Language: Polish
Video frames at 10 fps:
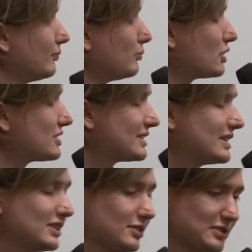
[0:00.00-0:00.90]
Moje
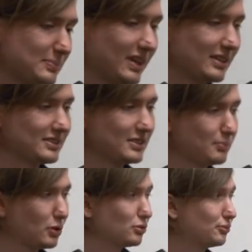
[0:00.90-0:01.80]
zadanie to wspieranie
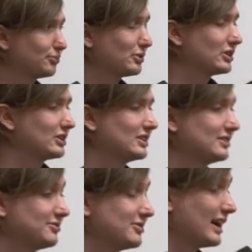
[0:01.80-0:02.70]
zespołów e, w